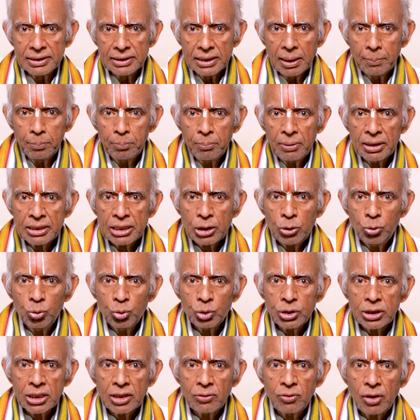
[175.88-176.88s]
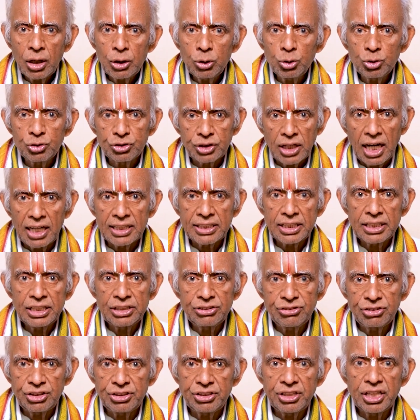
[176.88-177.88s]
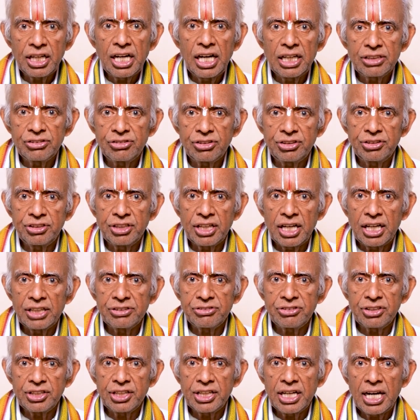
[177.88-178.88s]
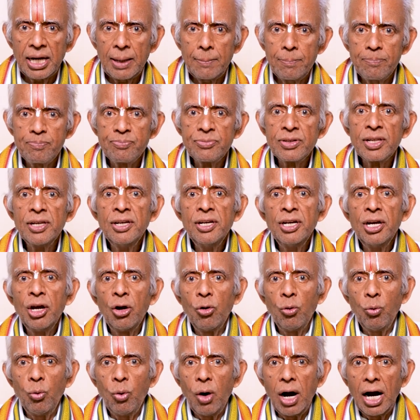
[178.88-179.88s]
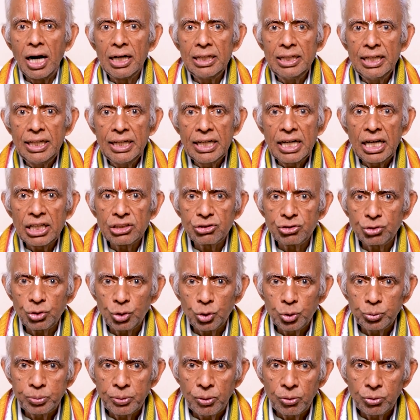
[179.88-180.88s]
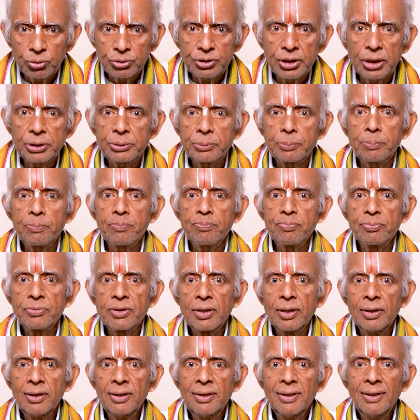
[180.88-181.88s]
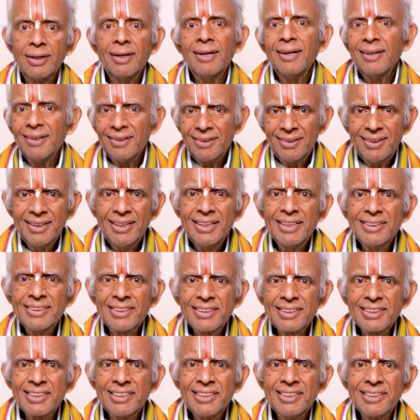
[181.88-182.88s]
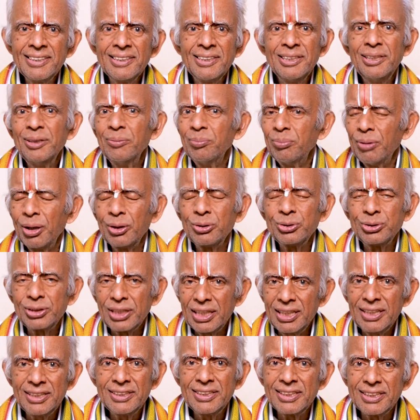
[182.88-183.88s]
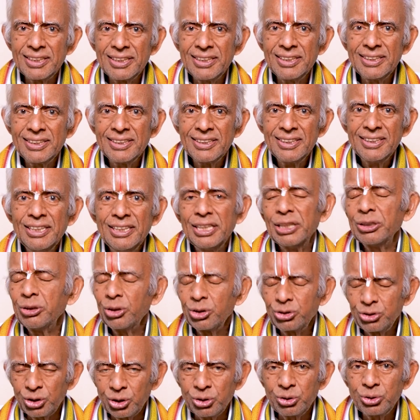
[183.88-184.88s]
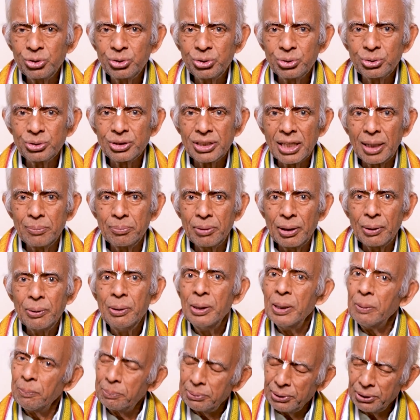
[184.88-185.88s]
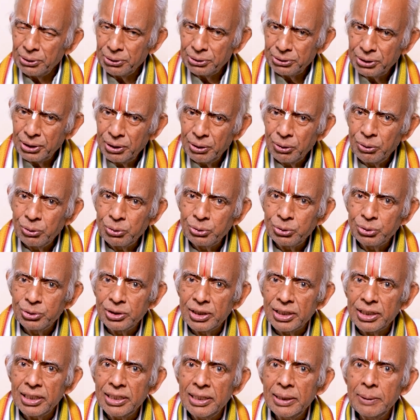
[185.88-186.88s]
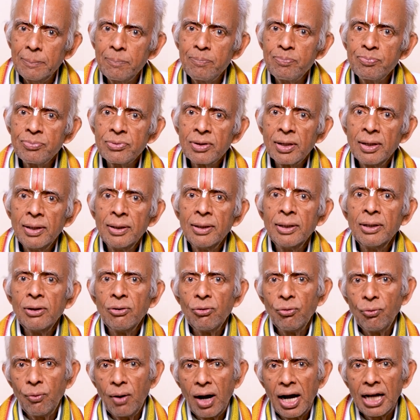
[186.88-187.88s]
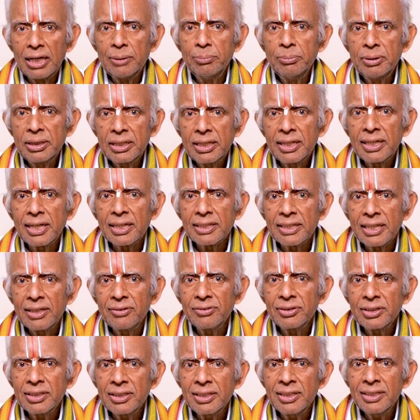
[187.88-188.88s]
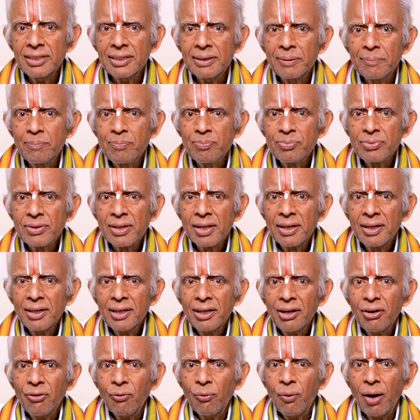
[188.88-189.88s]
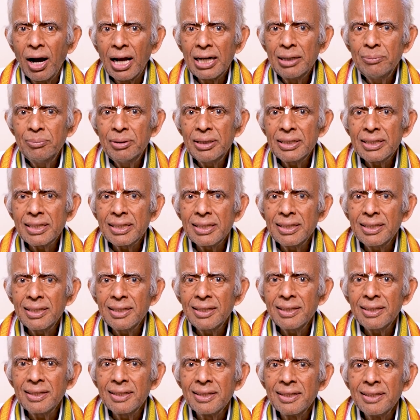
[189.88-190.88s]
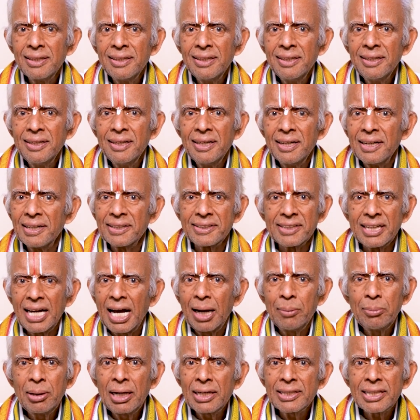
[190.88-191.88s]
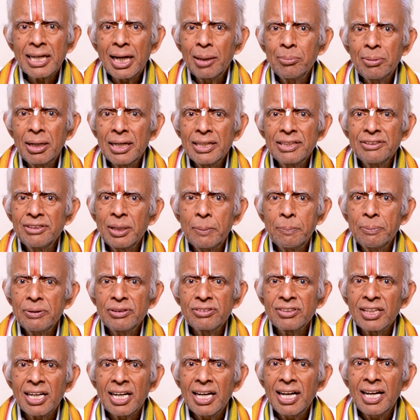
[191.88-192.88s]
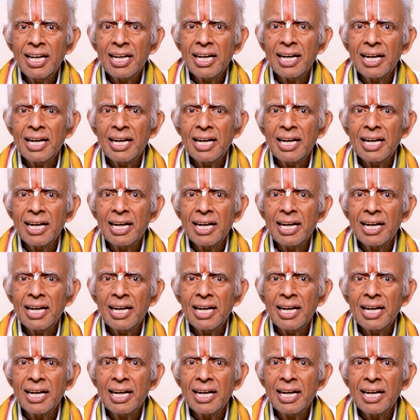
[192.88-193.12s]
నమ్మకం ఉన్నవాళ్ళు సాధన చెయ్యగా చెయ్యగా చేయగా వాళ్ళే ఆ స్వరూపం అవుతారు లేదండి మాకు తెలియదండి ఏదో చదువుతుంటా మేము ప్రయోజనం ఏముంటుందండి వాల్మీకి కథ ఏమిటండి వాల్మీకి రామా రామా అని చెప్పించలే